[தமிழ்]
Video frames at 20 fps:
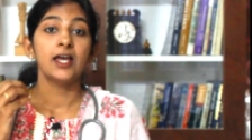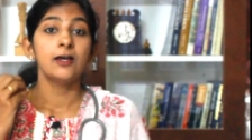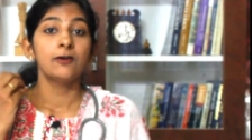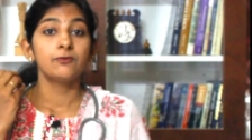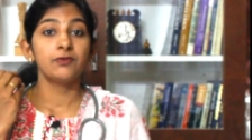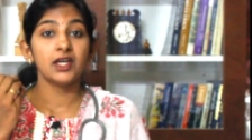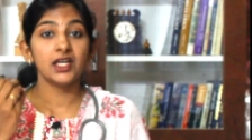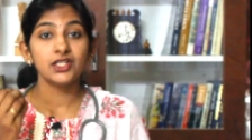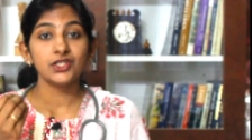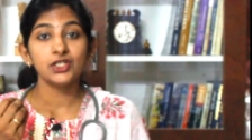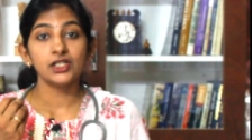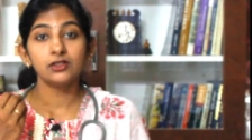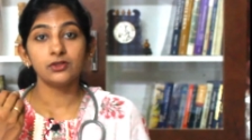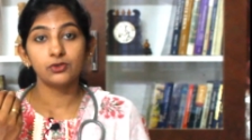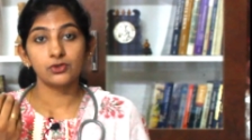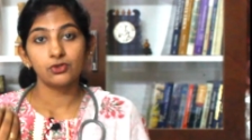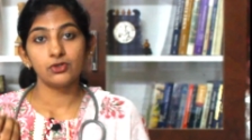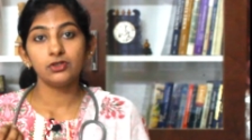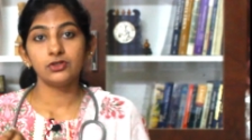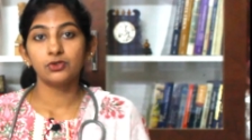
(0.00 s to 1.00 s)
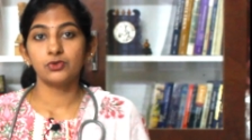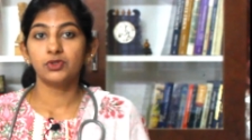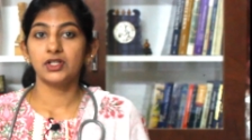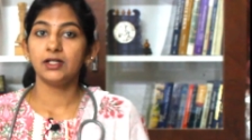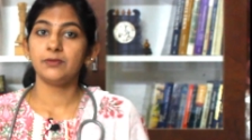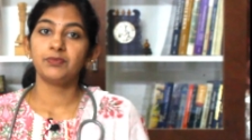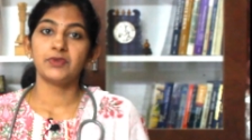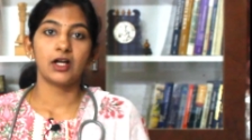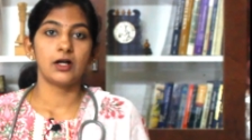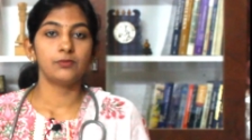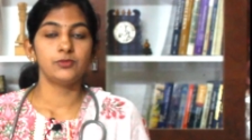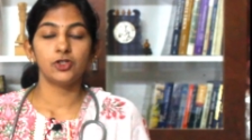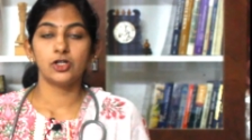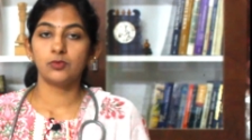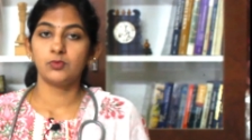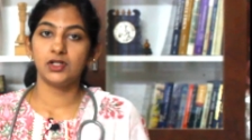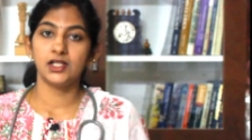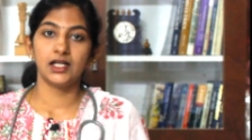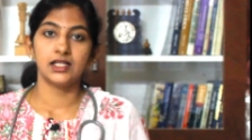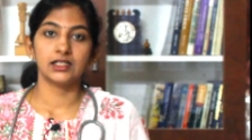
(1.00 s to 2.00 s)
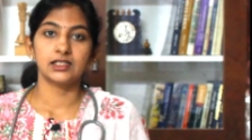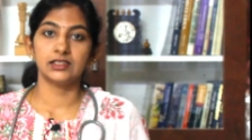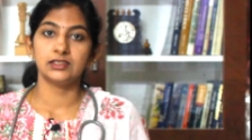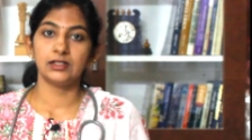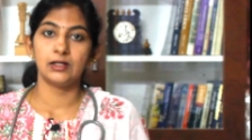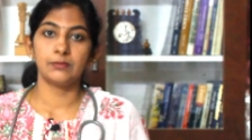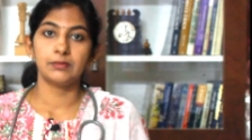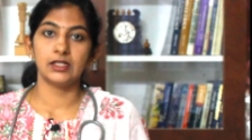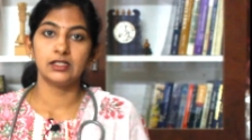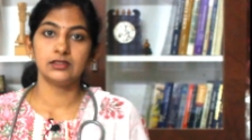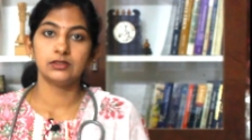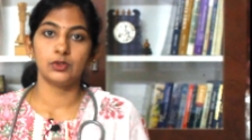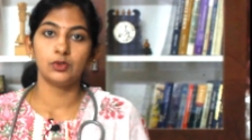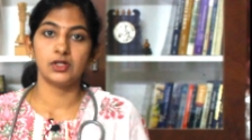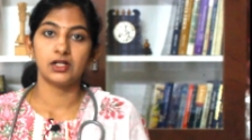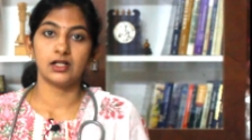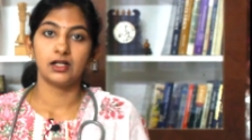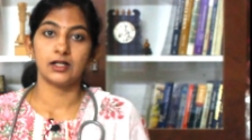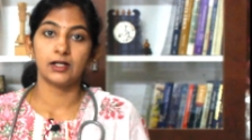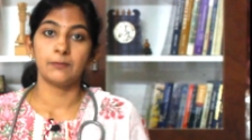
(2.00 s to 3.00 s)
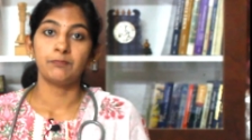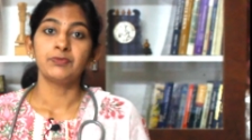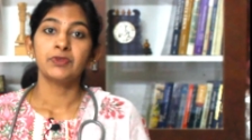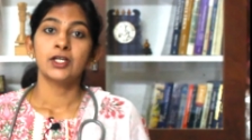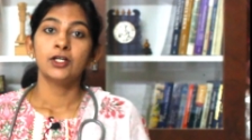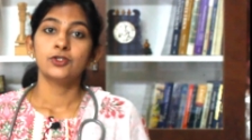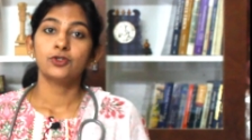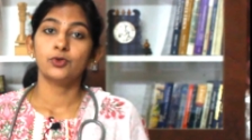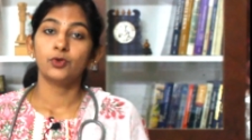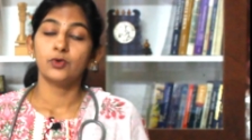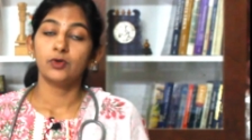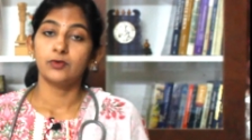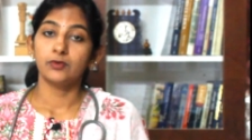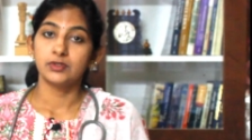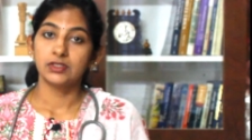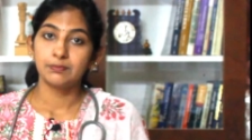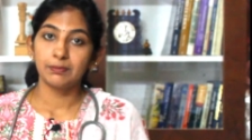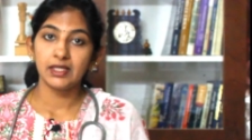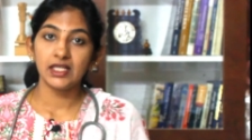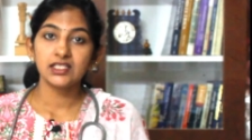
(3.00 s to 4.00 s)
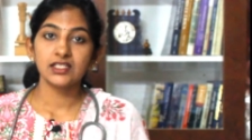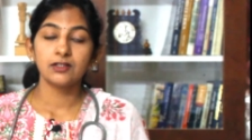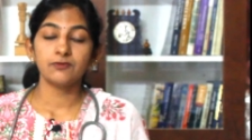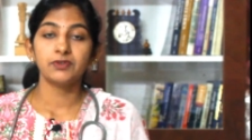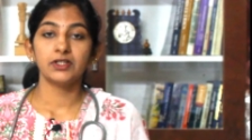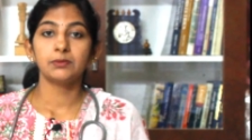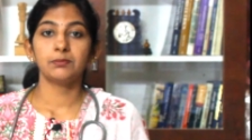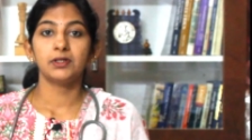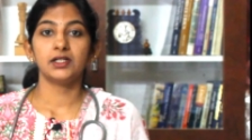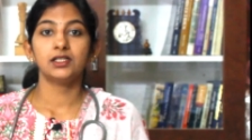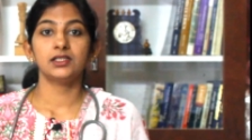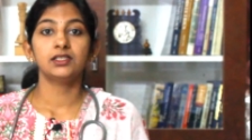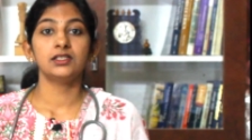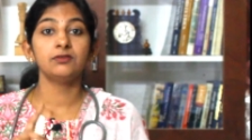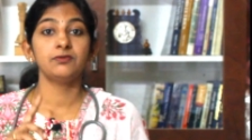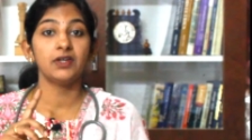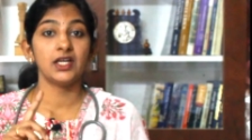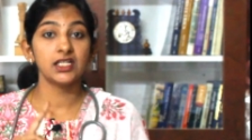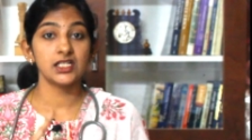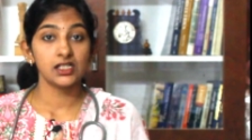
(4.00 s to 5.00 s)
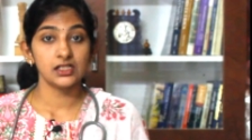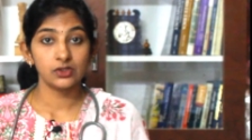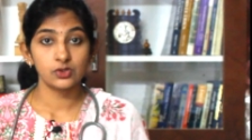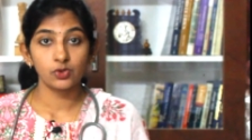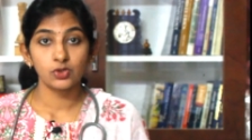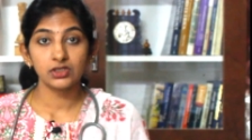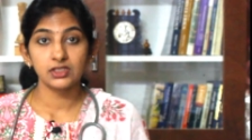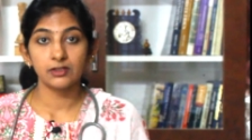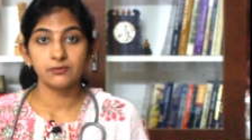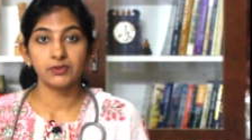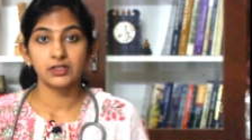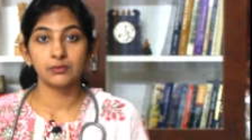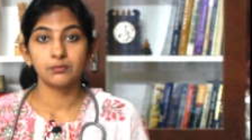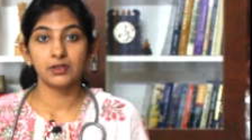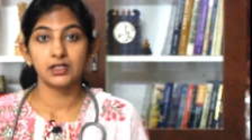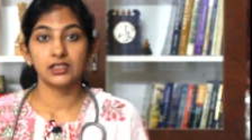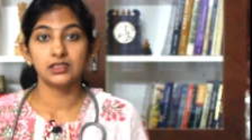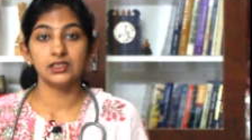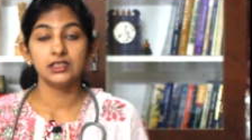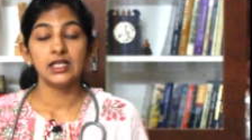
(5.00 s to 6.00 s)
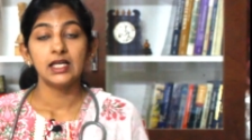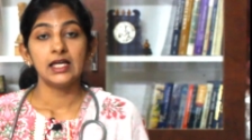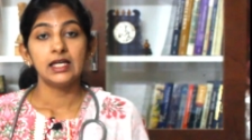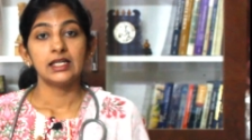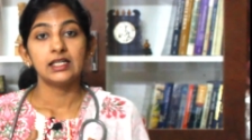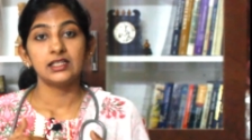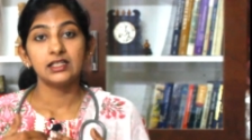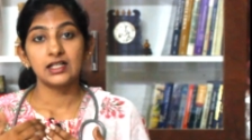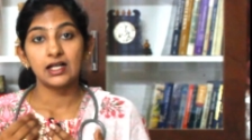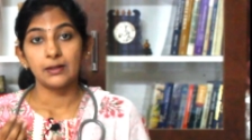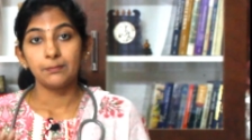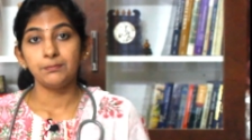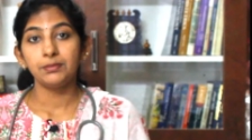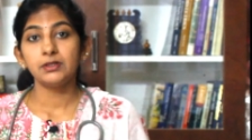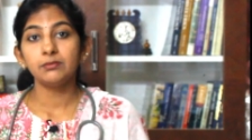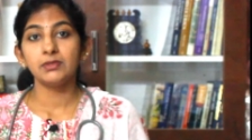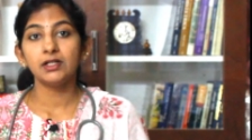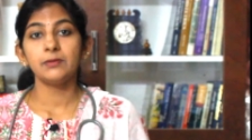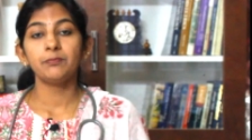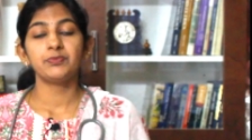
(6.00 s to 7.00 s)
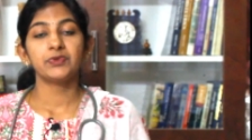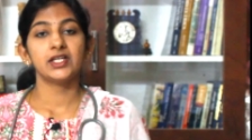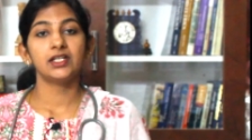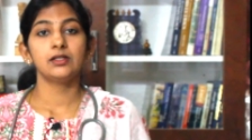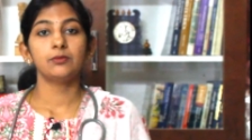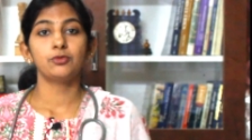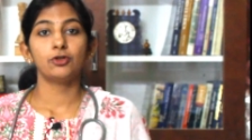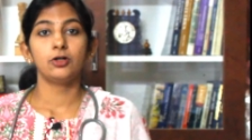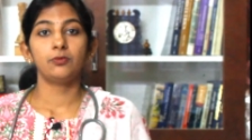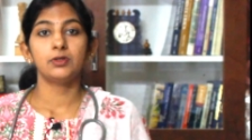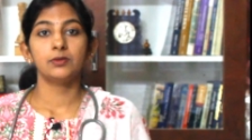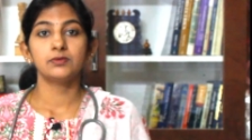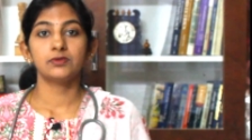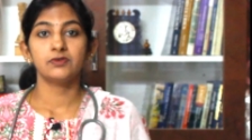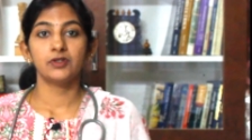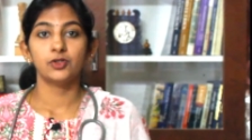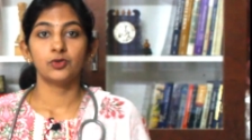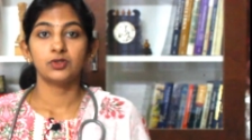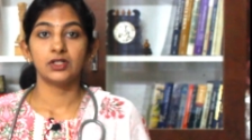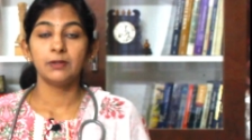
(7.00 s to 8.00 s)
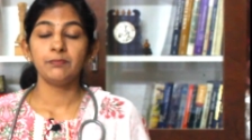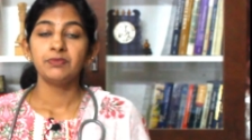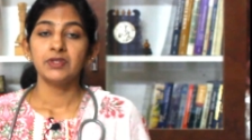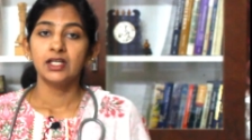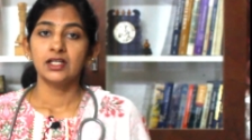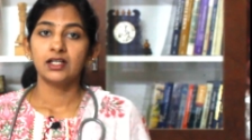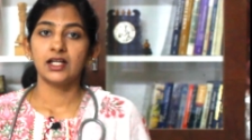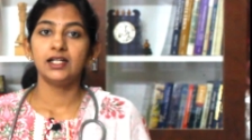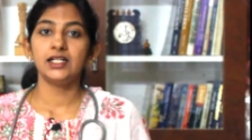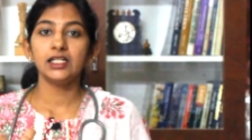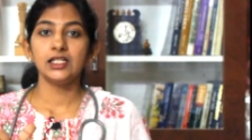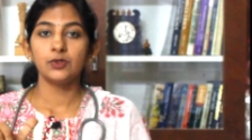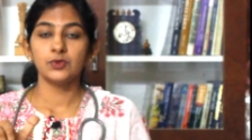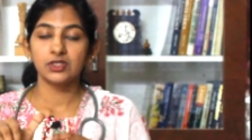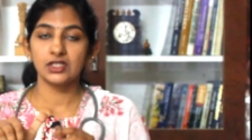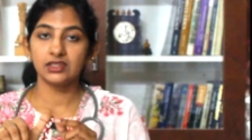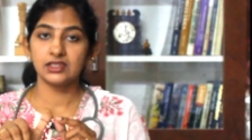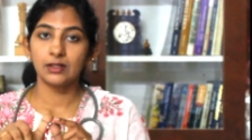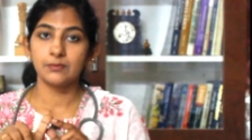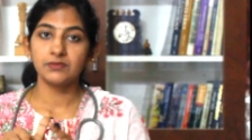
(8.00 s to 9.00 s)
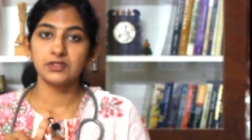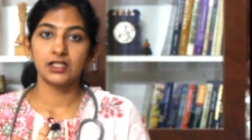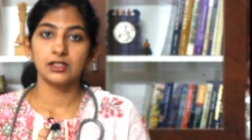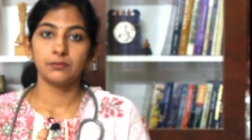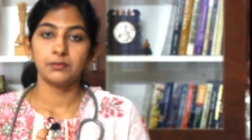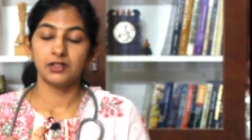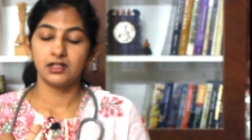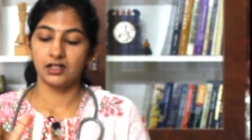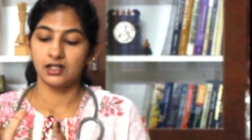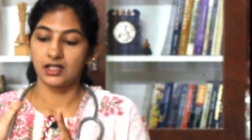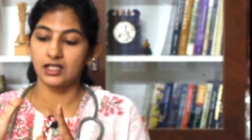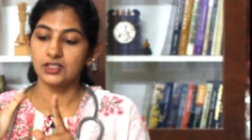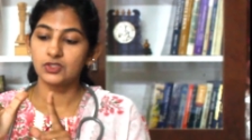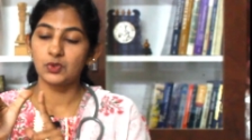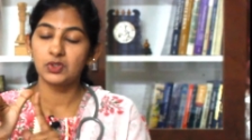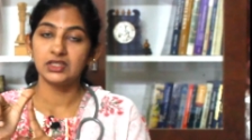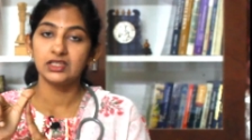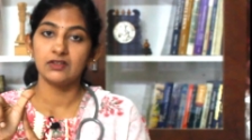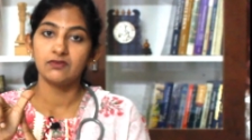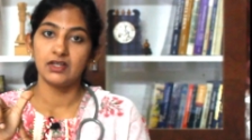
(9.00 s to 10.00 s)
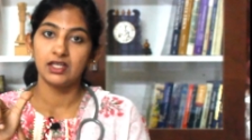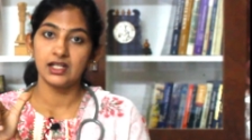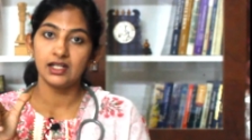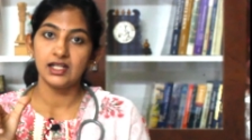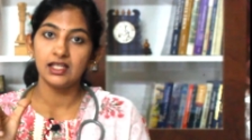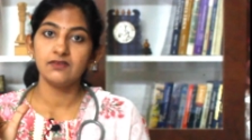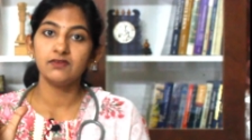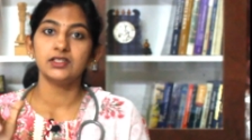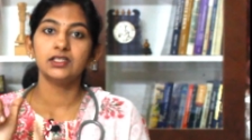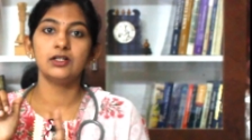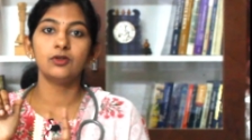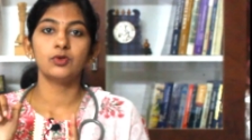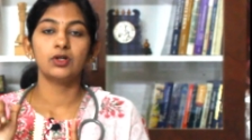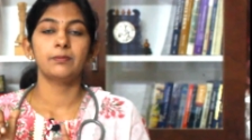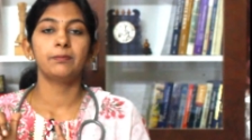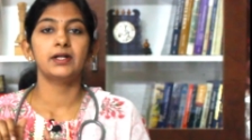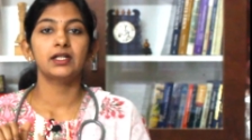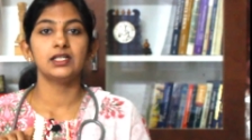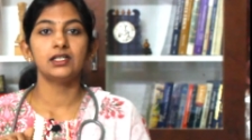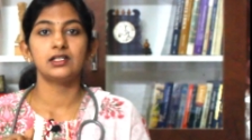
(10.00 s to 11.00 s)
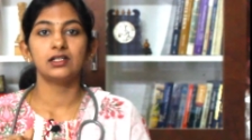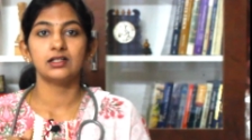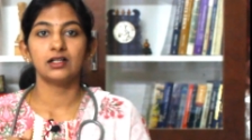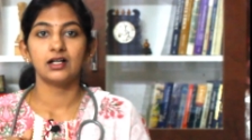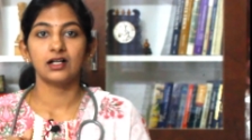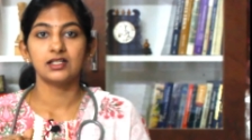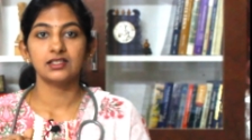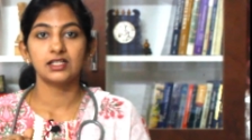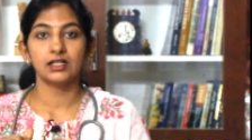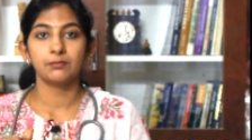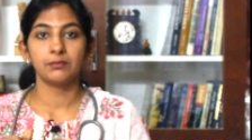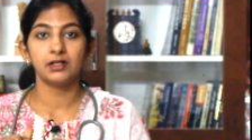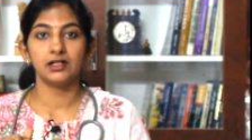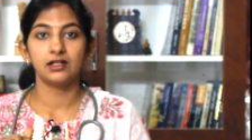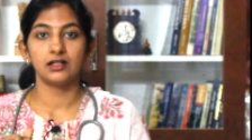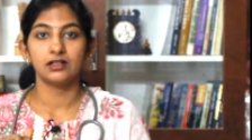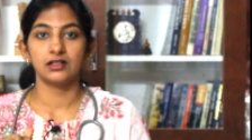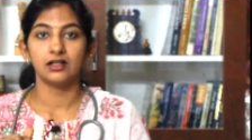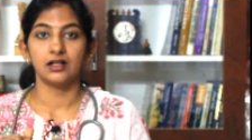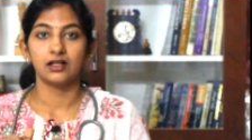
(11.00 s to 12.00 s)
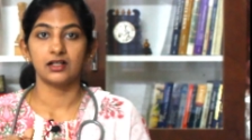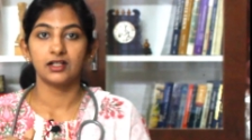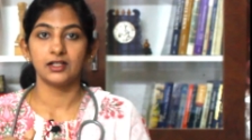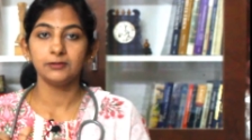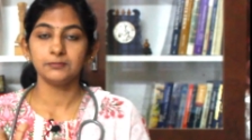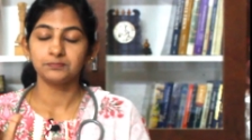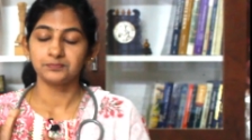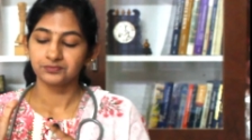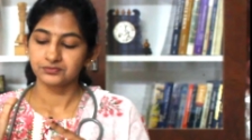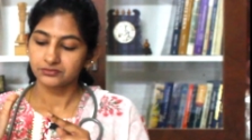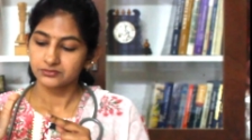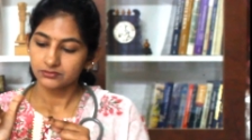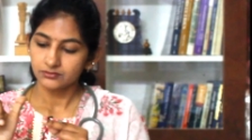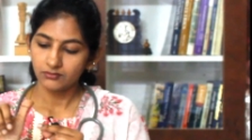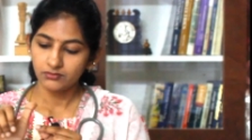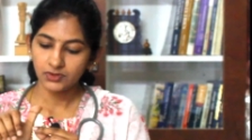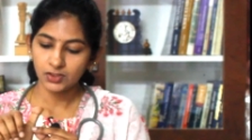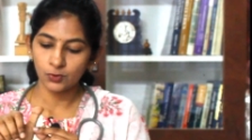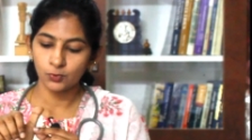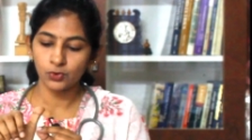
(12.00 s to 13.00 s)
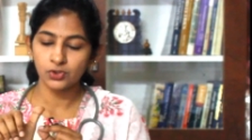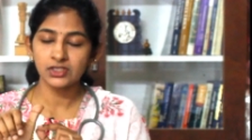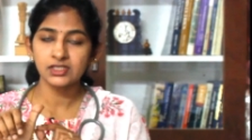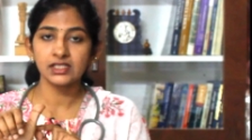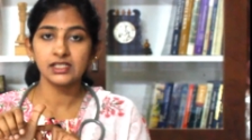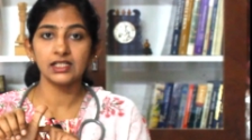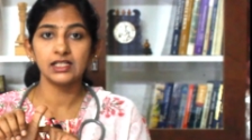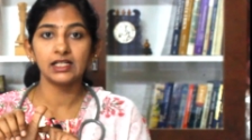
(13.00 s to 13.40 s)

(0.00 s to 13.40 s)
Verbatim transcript: ஃபேஷியல் க்ரோத் கூட அப்நார்மலாக இருக்குது அப்படின்னு சொல்கிறாங்க ஸோ ஸ்பீச் அஃபெக்ட் பண்ணுது ஃபேஷியல் இன்டென்ஷியல் க்ரோத் அஃபெக்ட் பண்ணுது இதுக்கப்புறமா என்ன ப்ராப்ளம்ஸ் வரும்னா கண்டினியூஸாக தம் சக் பண்ணுறாங்க ஸோ இந்த விரலே வந்து அவங்க இருக்காங்க சக் பண்ணிட்டுருக்காங்கன்னா ஒரு சில